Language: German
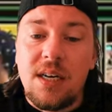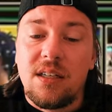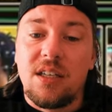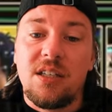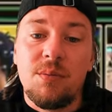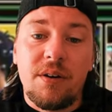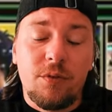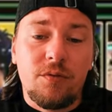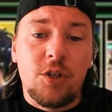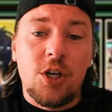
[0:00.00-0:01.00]
Der T-Mac
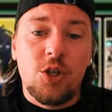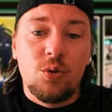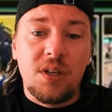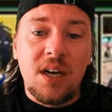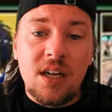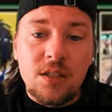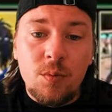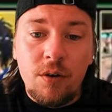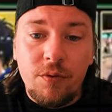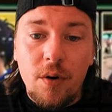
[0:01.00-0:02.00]
wird wahrscheinlich Shooting Guard,
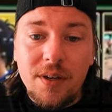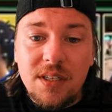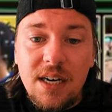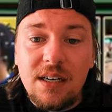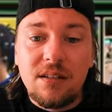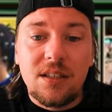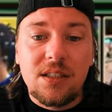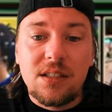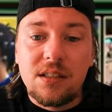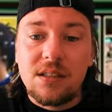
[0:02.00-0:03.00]
Small Forward sein.
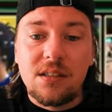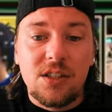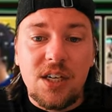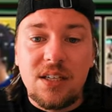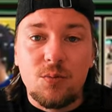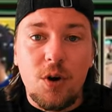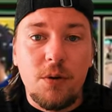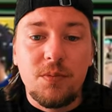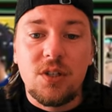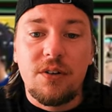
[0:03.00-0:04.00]
Das, ich gehe jetzt
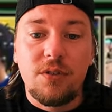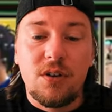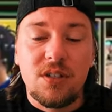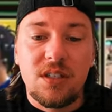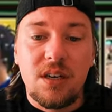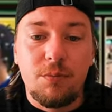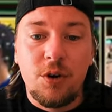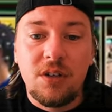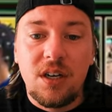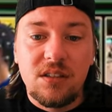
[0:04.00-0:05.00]
überhaupt nicht davon aus, dass der
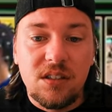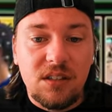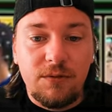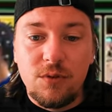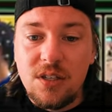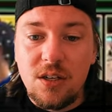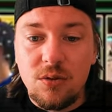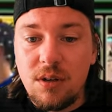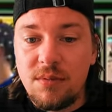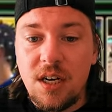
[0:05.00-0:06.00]
Point Guard ist. Dafür ist er zu
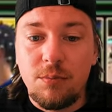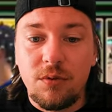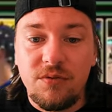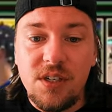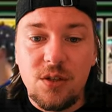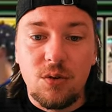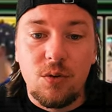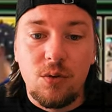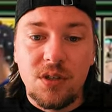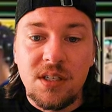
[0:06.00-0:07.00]
dem Zeitpunkt viel zu
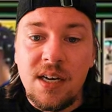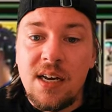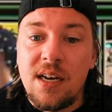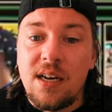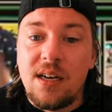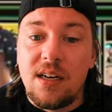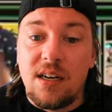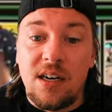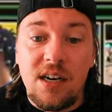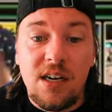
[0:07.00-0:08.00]
groß.
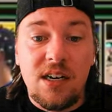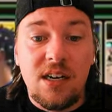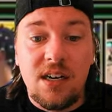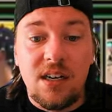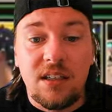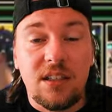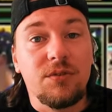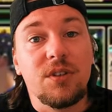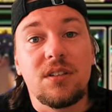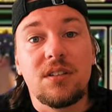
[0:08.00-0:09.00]
Ah, das
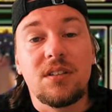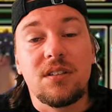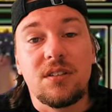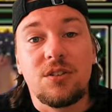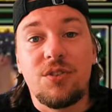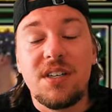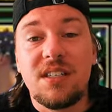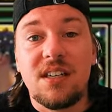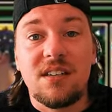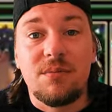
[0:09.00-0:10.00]
wird
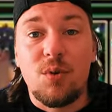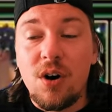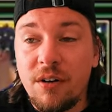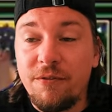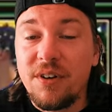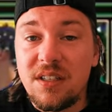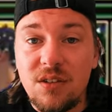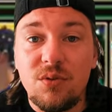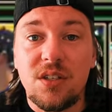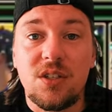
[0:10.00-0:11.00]
Crazy, Alter. Morgen 14
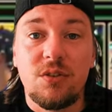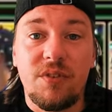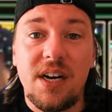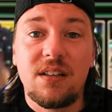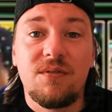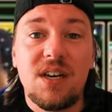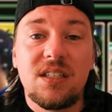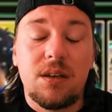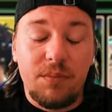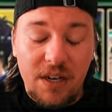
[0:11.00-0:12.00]
Uhr ist soweit. Wer
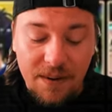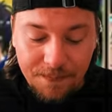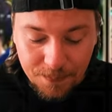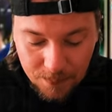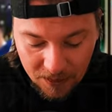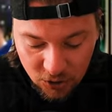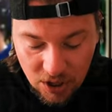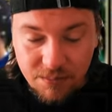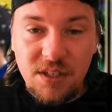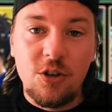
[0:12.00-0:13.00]
ist dabei?
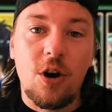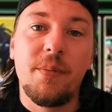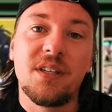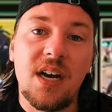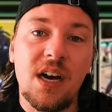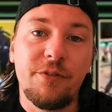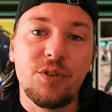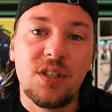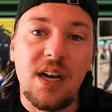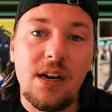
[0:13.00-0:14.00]
Schreibt es in die Kommentare für
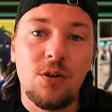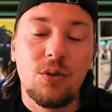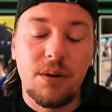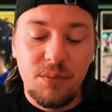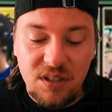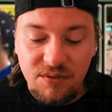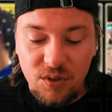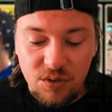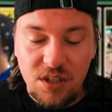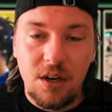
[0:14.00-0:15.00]
den Algo, damit die
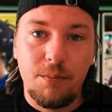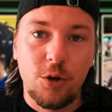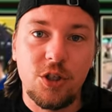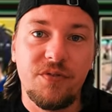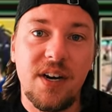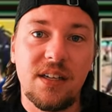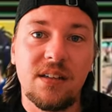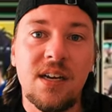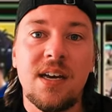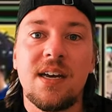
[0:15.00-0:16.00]
Videos hier gepusht
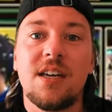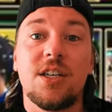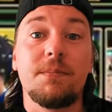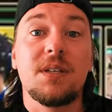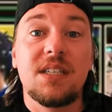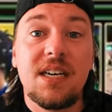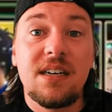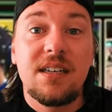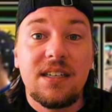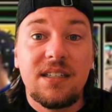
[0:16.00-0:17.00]
werden. Ich habe
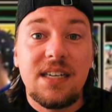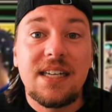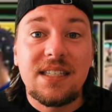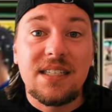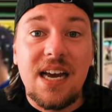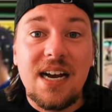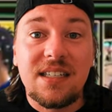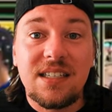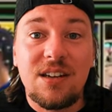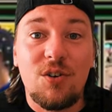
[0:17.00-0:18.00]
gesehen, die letzten Tage
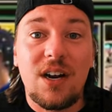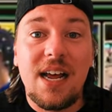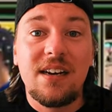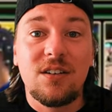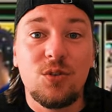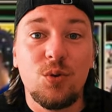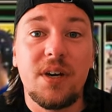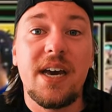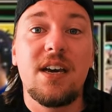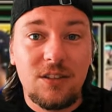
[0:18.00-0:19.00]
sind auch kleinere
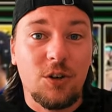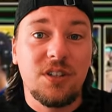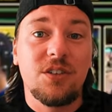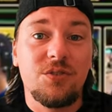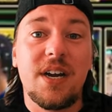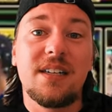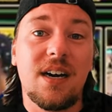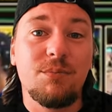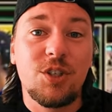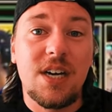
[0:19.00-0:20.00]
2K-Content-Creator
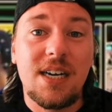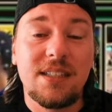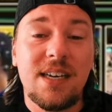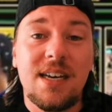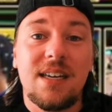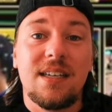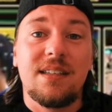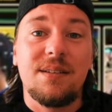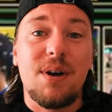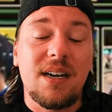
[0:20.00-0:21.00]
am Start.
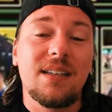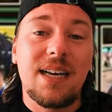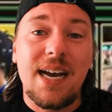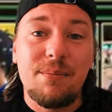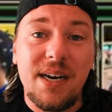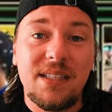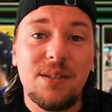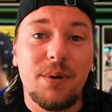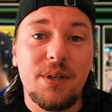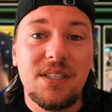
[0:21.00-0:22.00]
Die machen kein
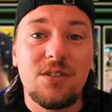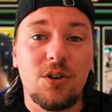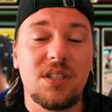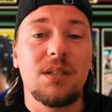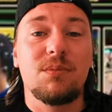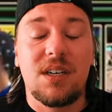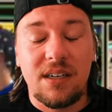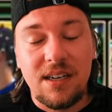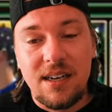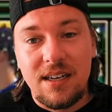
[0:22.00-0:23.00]
My-Team, aber die sind trotzdem
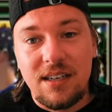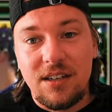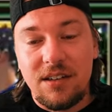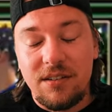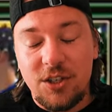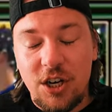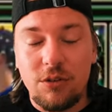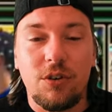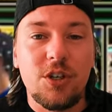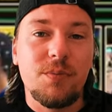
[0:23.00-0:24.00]
da. Schaut
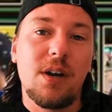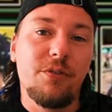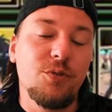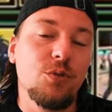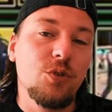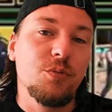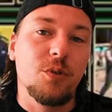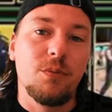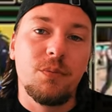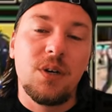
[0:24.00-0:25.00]
euch mal auf YouTube
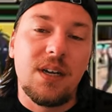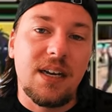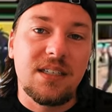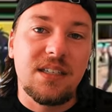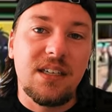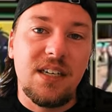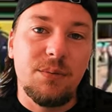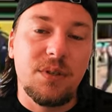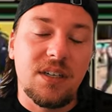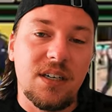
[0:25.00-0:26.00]
um. Lasst den
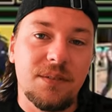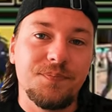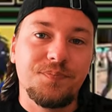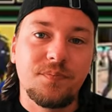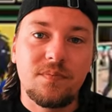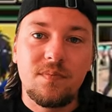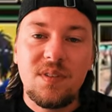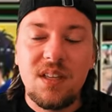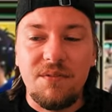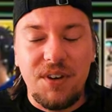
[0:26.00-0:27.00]
Liebe da.
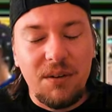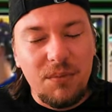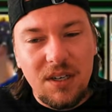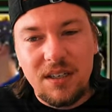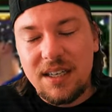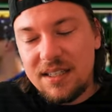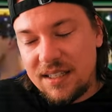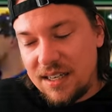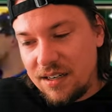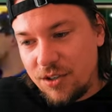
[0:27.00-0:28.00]
Wegen mir, ganz
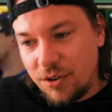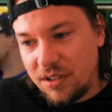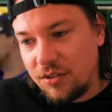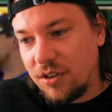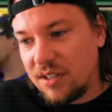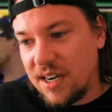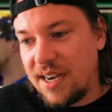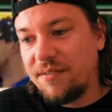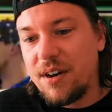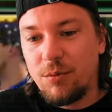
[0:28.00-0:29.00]
ehrlich, heute könnt ihr
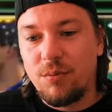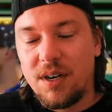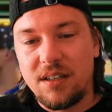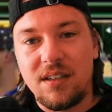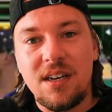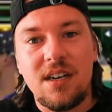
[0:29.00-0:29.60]
Eigenwerbung machen.